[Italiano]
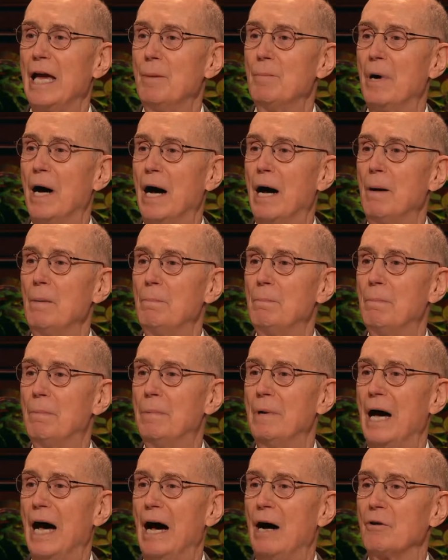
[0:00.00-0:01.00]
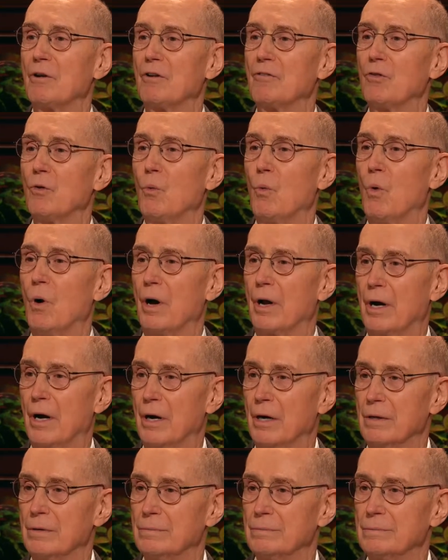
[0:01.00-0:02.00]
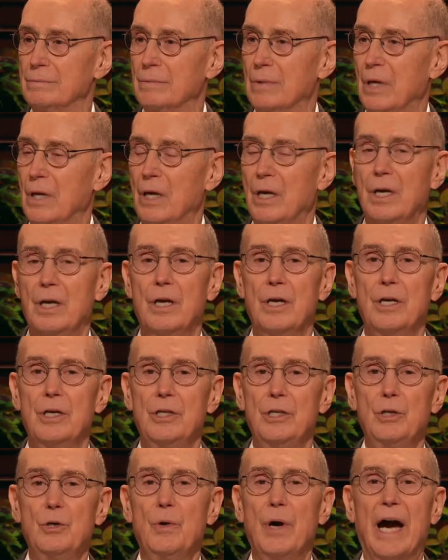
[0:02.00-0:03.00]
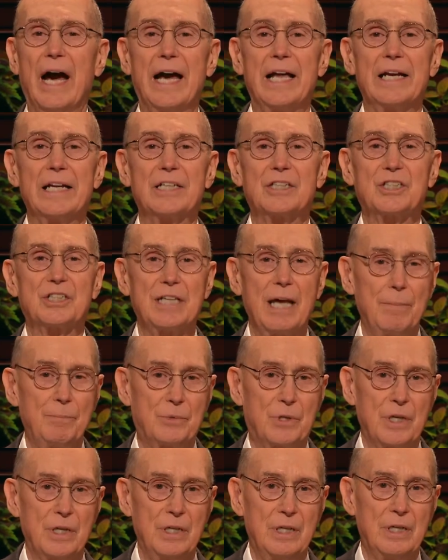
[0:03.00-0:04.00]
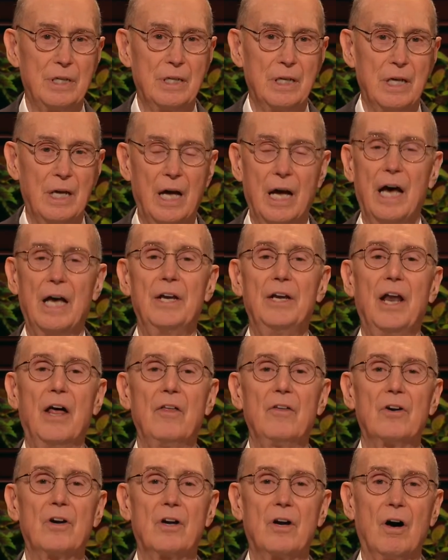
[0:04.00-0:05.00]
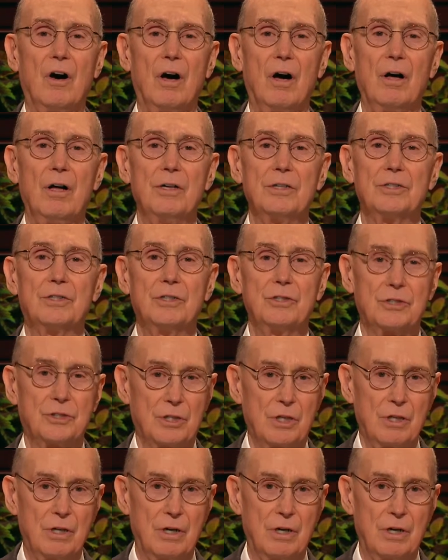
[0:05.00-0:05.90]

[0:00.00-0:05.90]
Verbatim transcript: Siete uscite dall'acqua avendo accettato un'altra chiamata a servire.